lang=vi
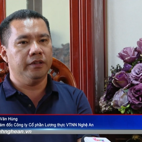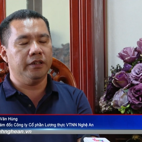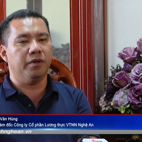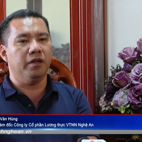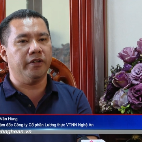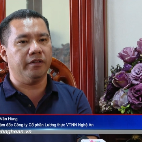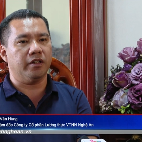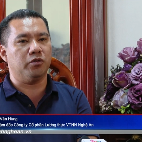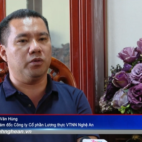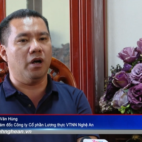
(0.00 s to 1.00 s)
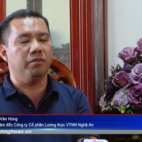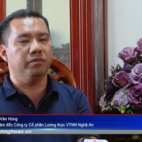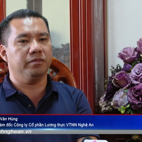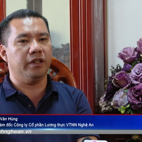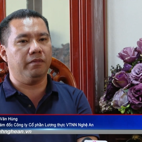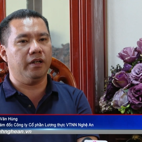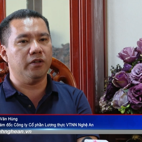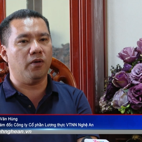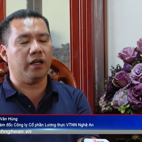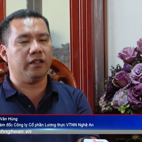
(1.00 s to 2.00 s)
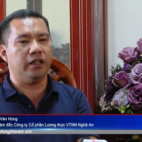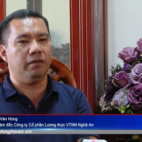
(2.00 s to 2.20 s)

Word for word: nhưng mà đơn vị là chủ động để mà linh hoạt